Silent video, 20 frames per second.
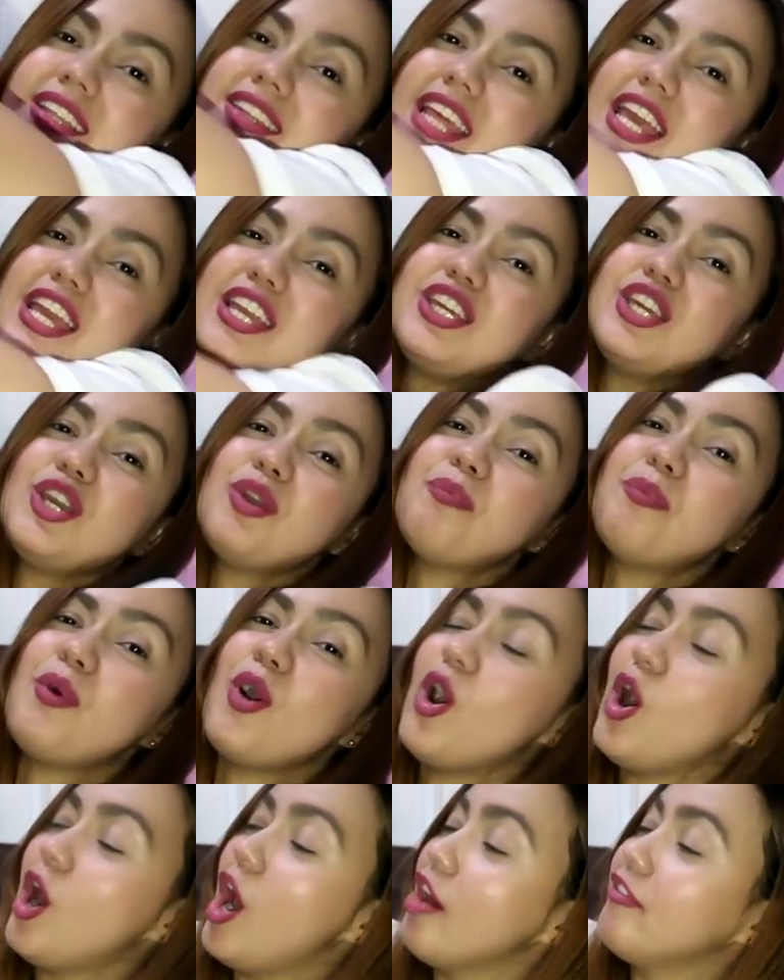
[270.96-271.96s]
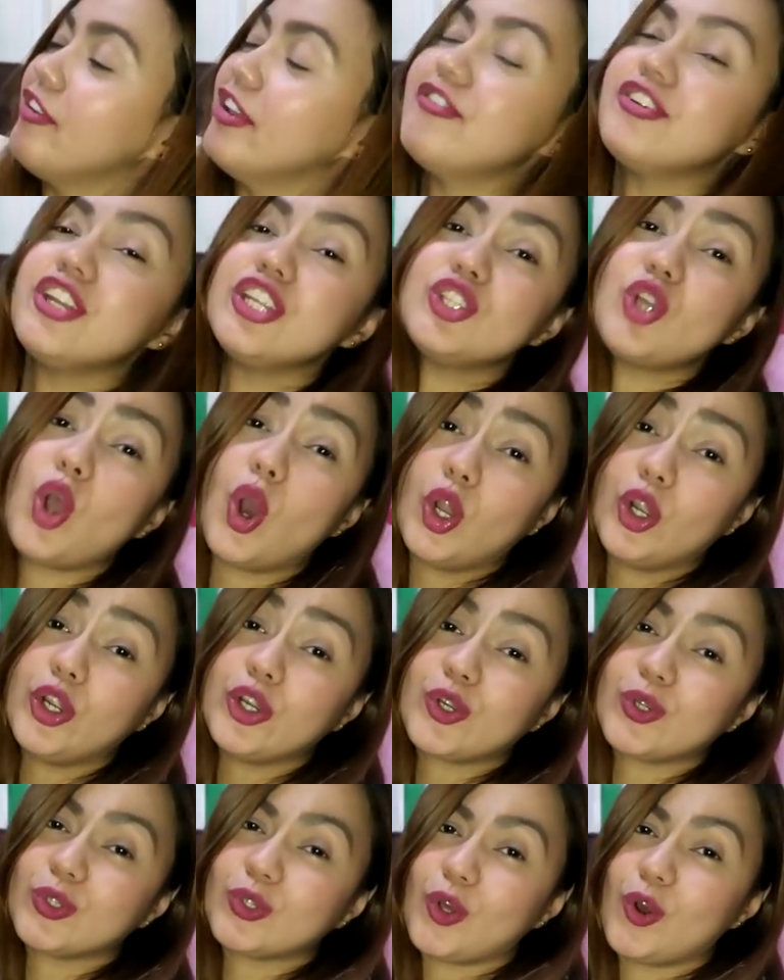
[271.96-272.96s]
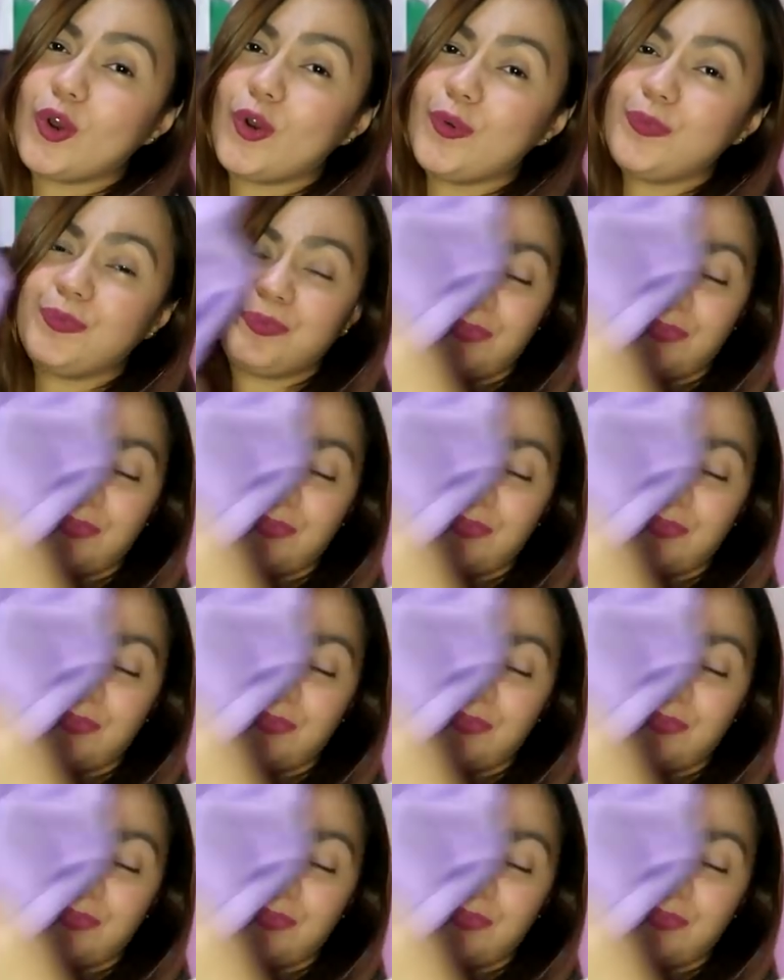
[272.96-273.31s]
Thank you po. Favorite color ko to.